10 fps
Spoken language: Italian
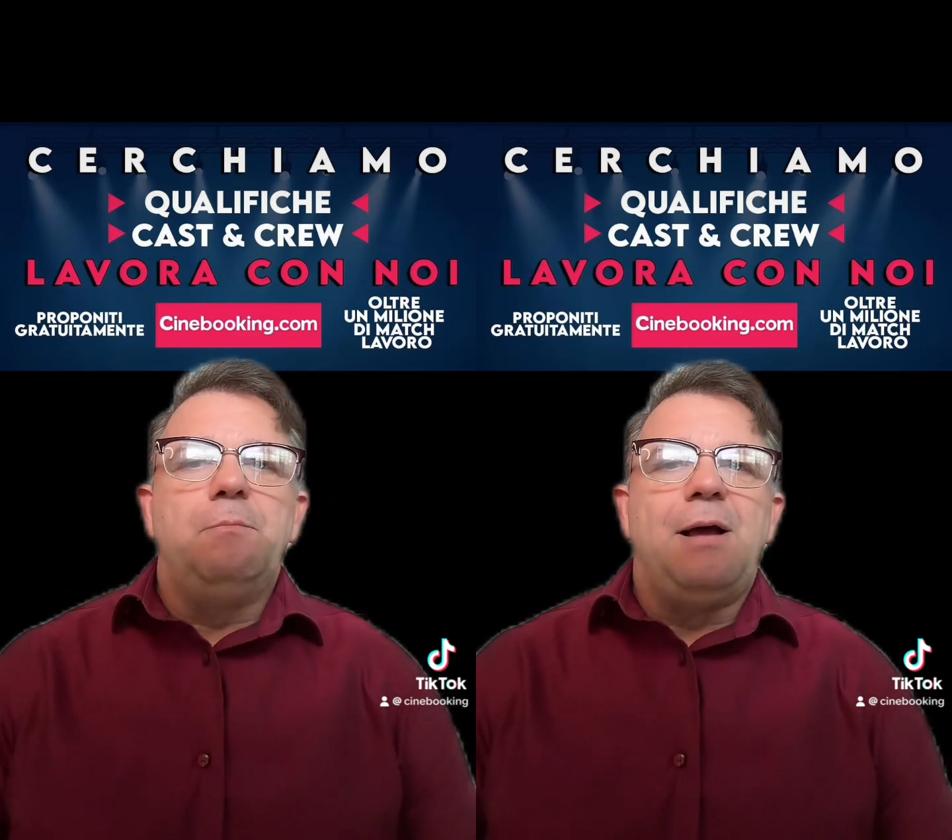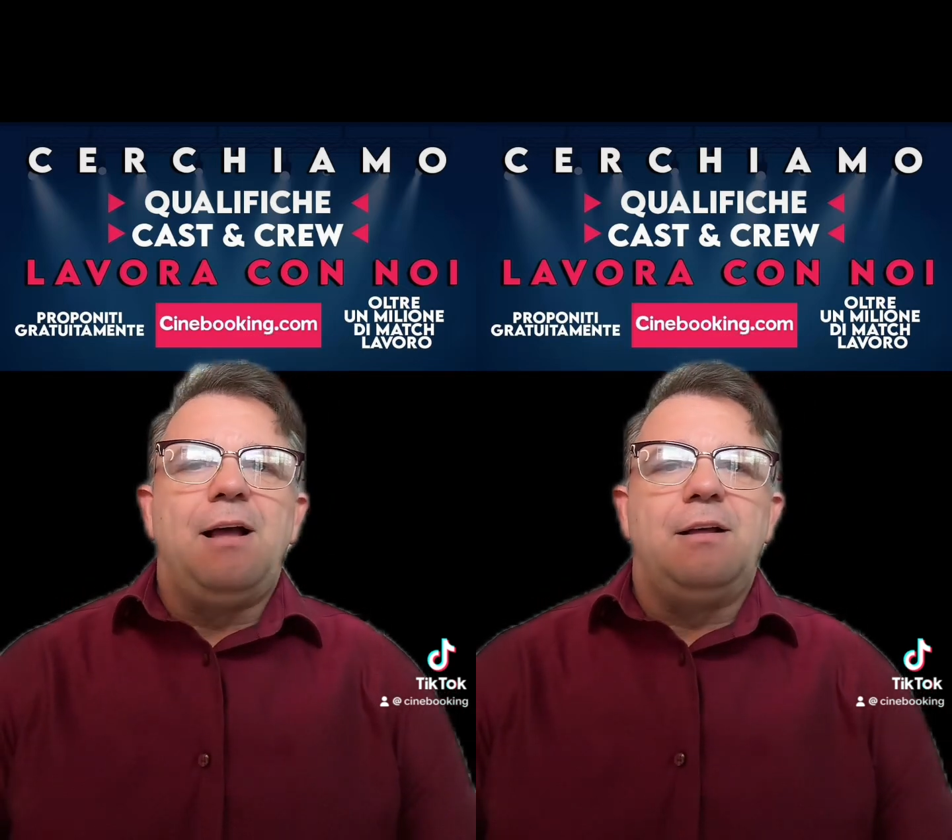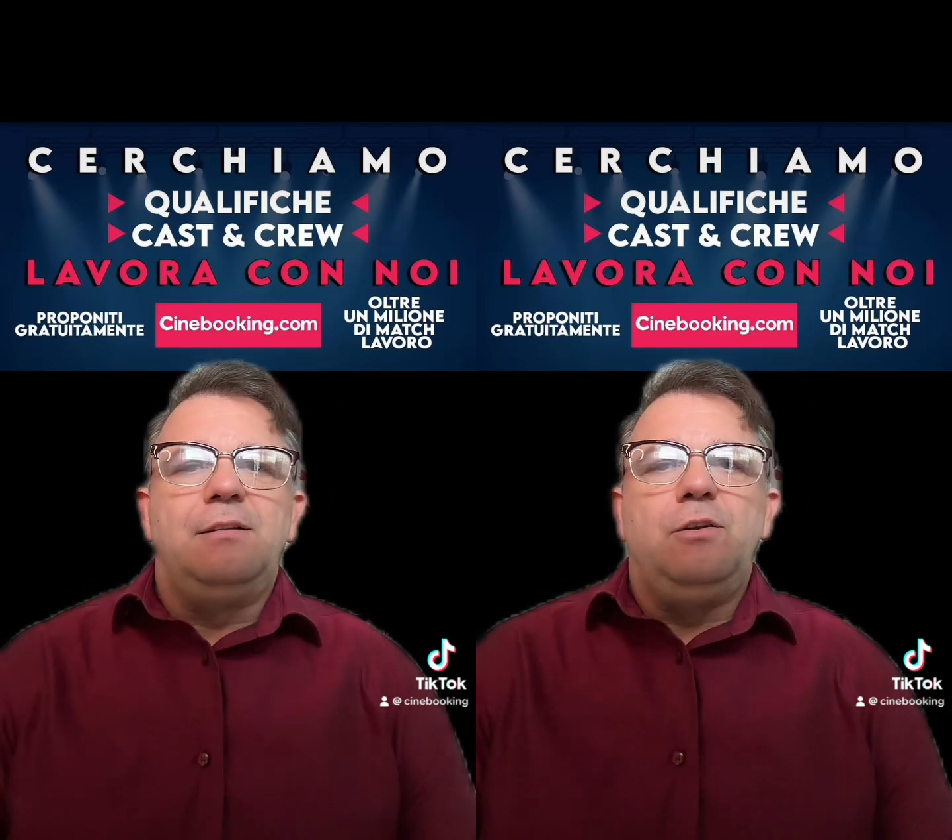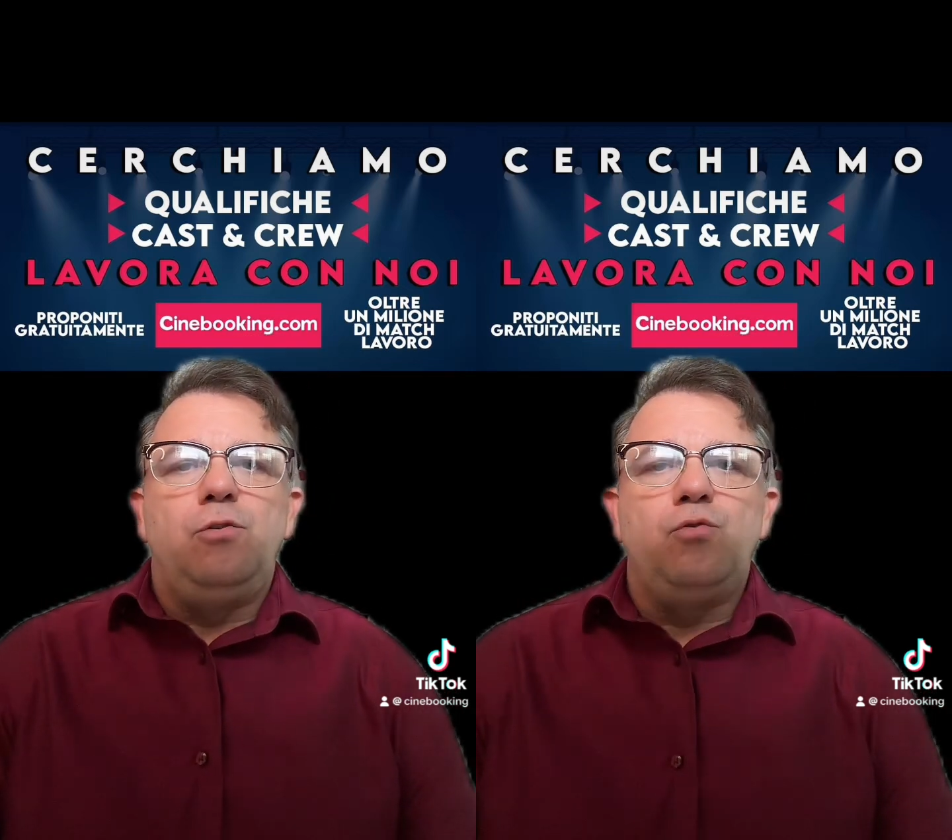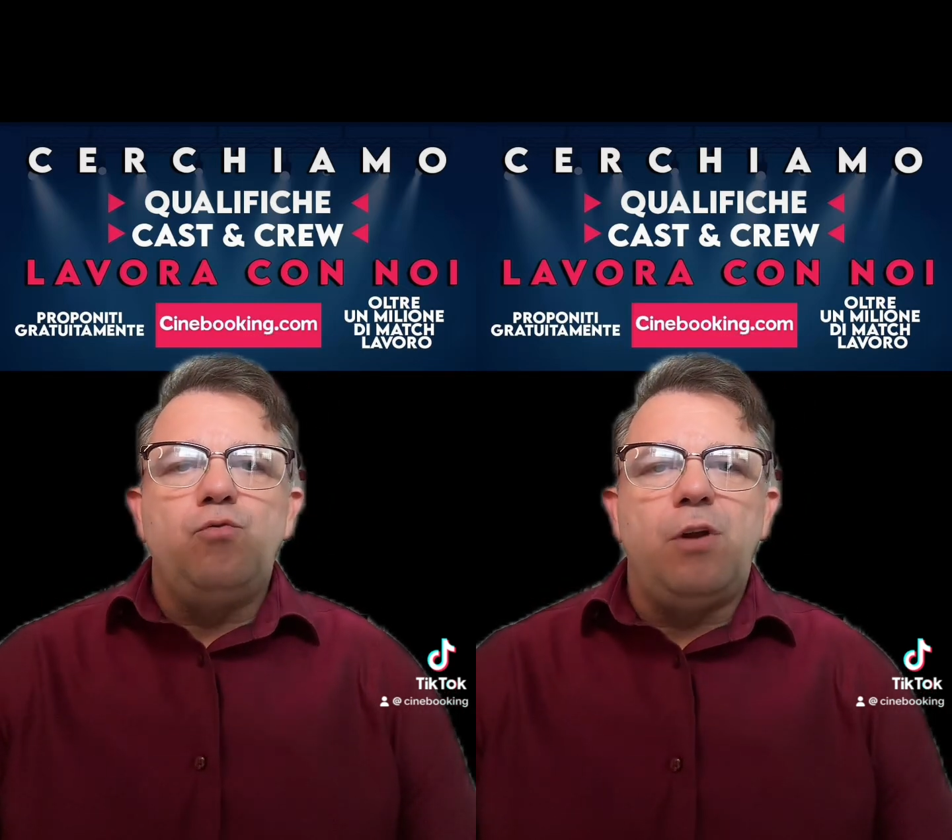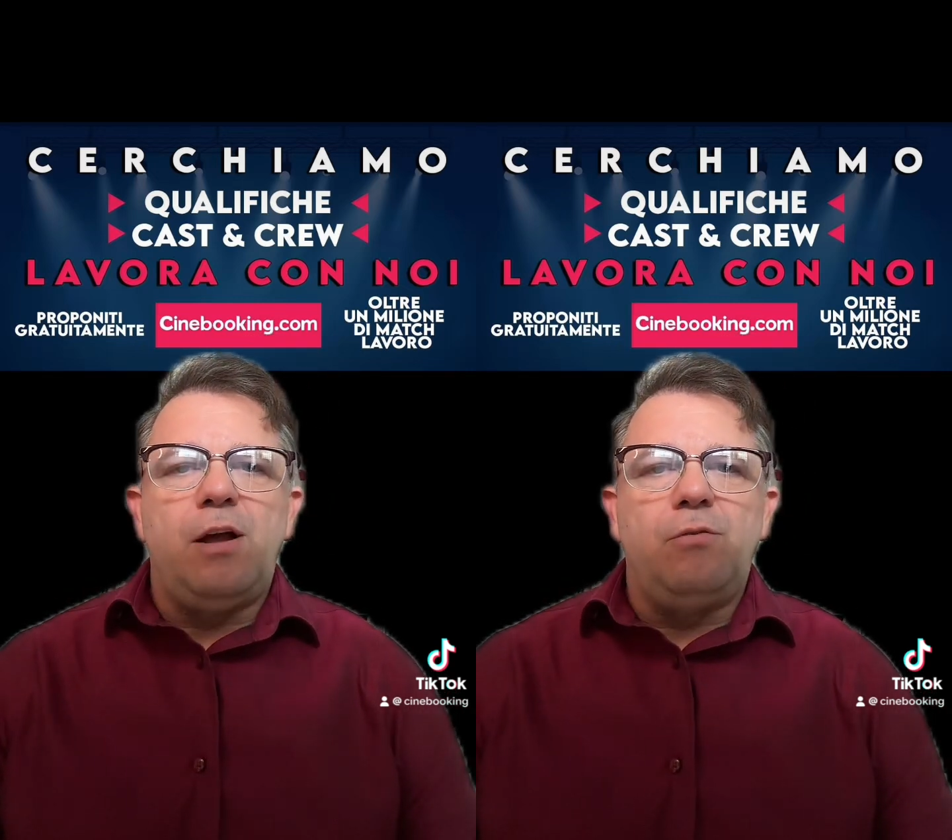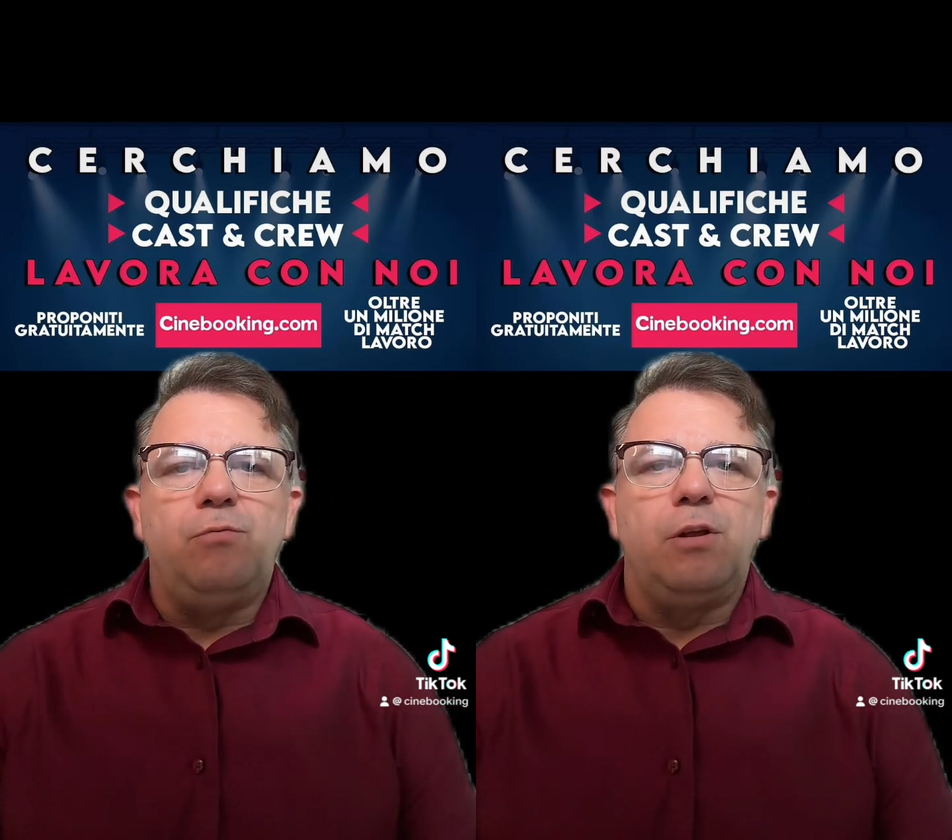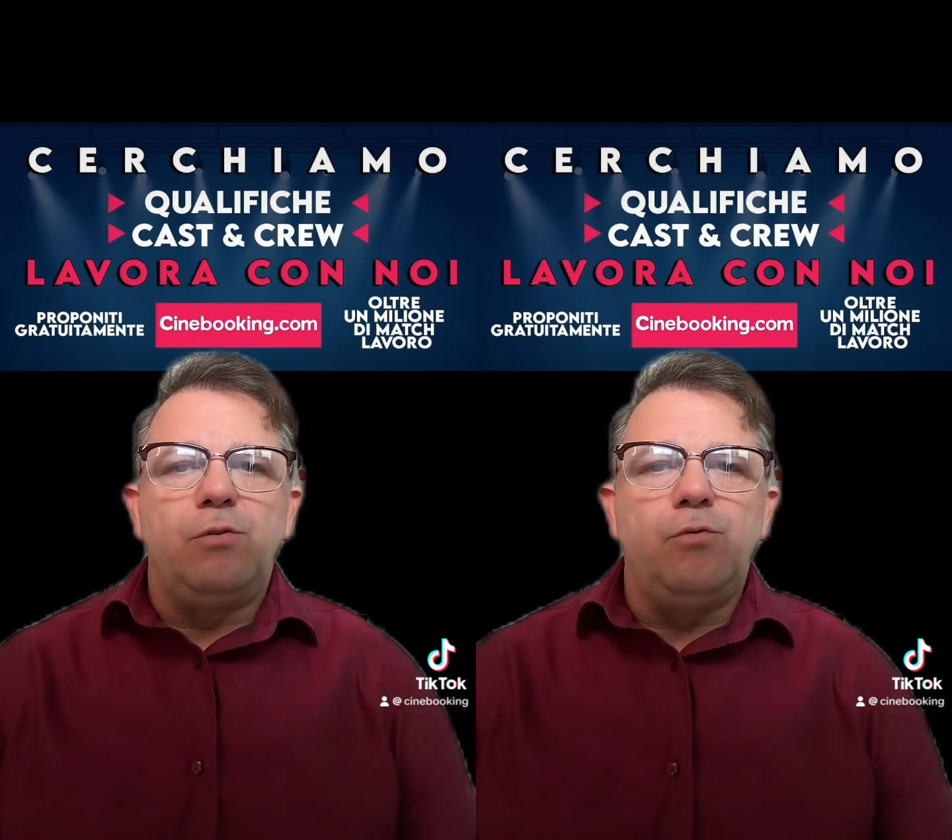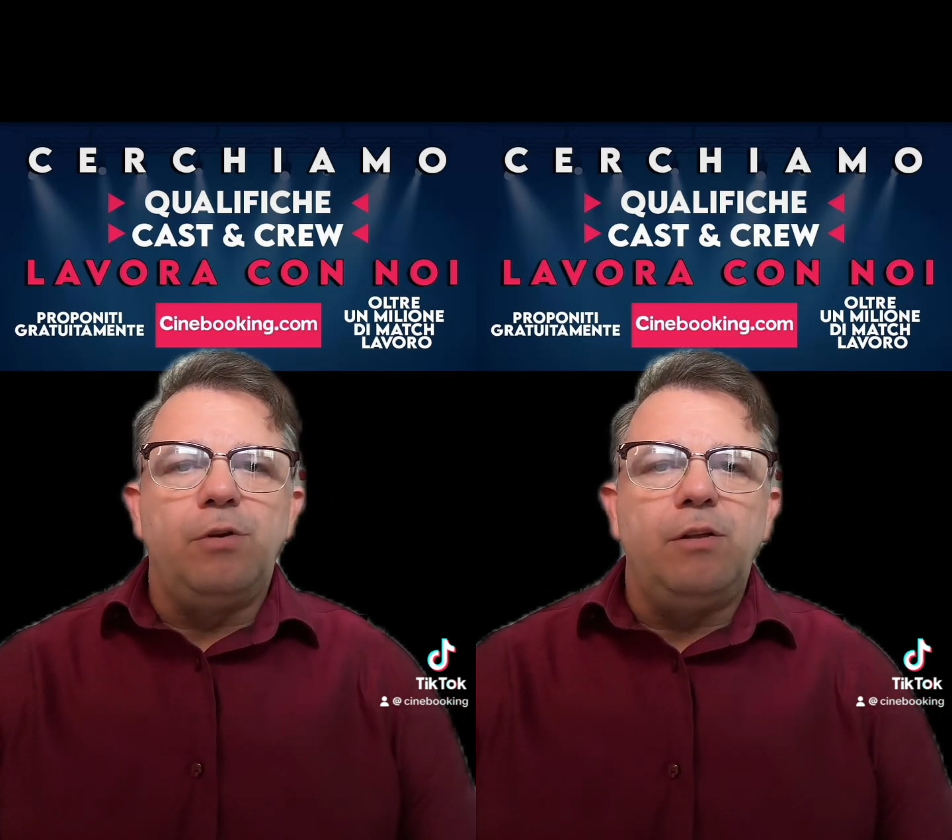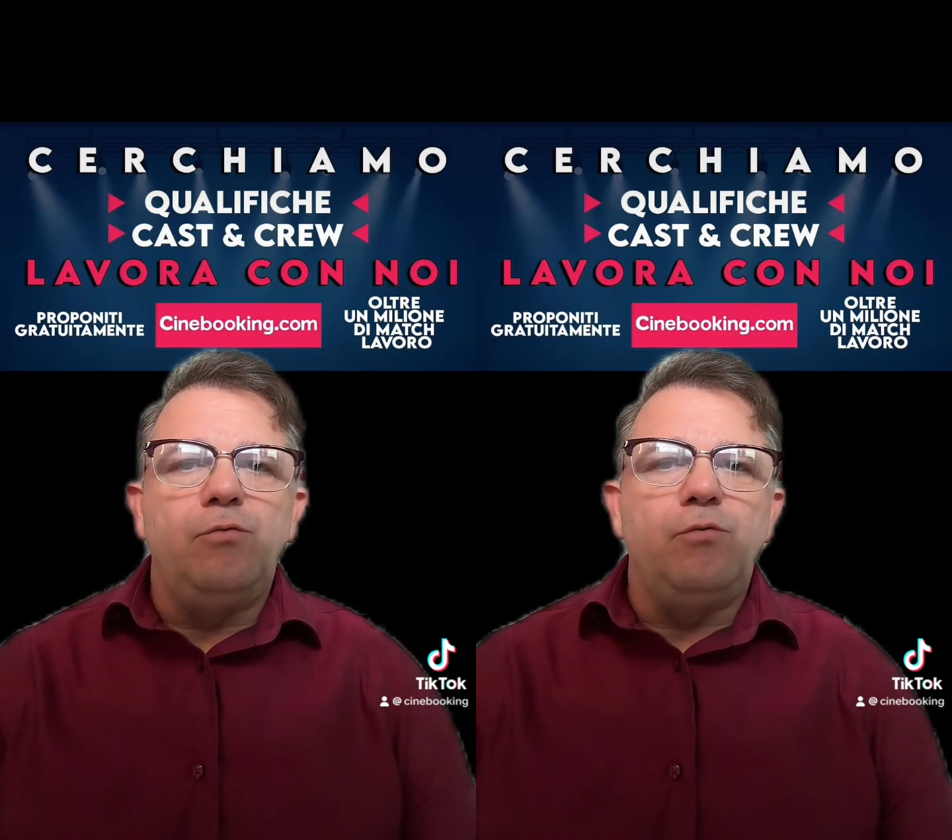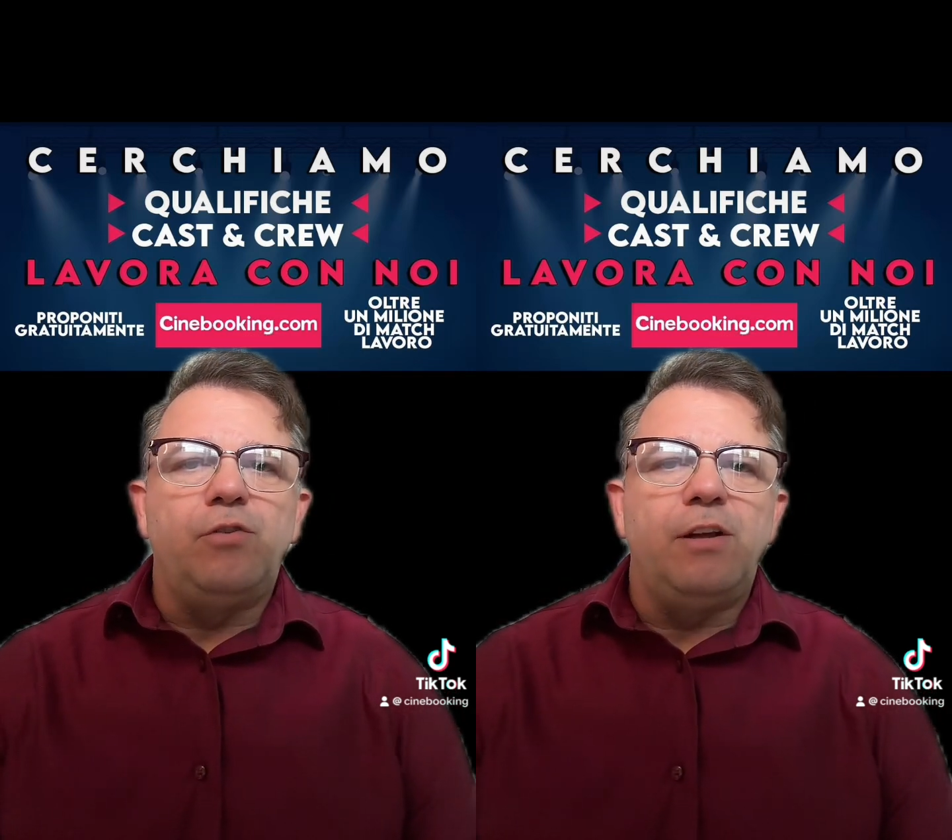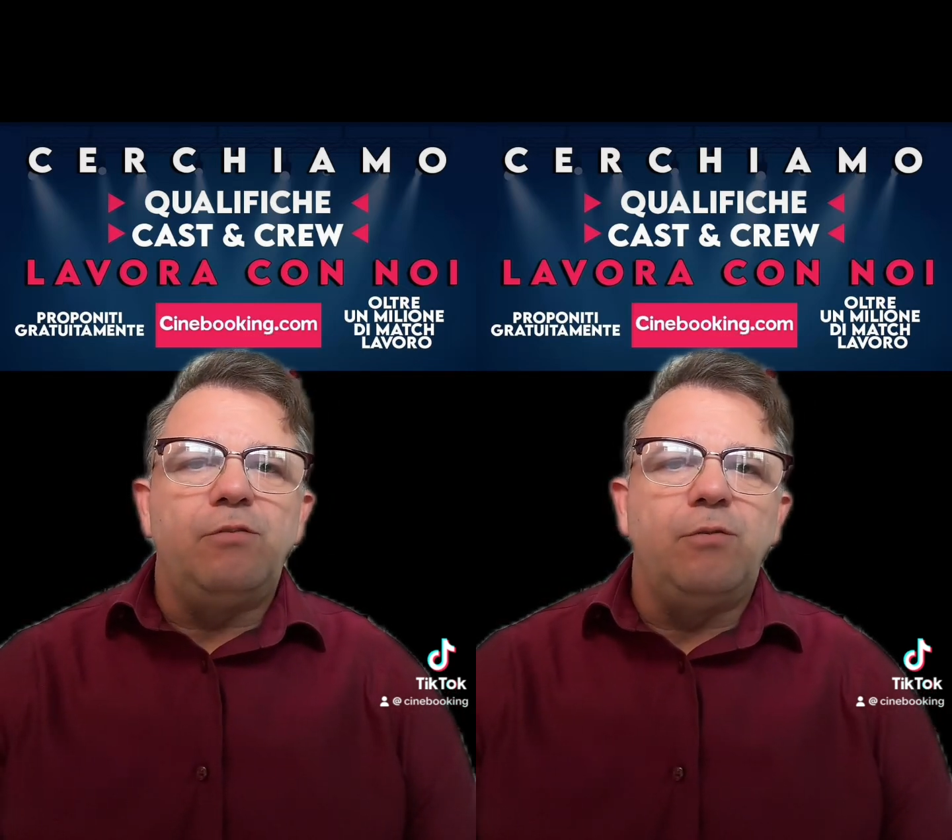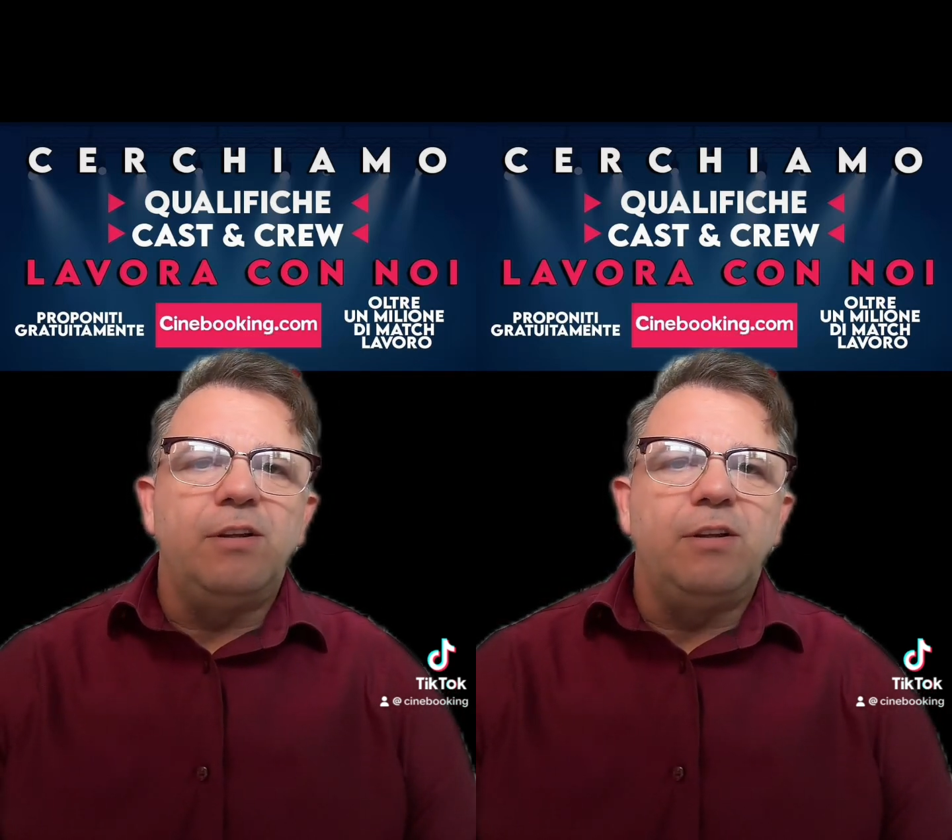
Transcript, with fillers: ma addirittura un attore di successo,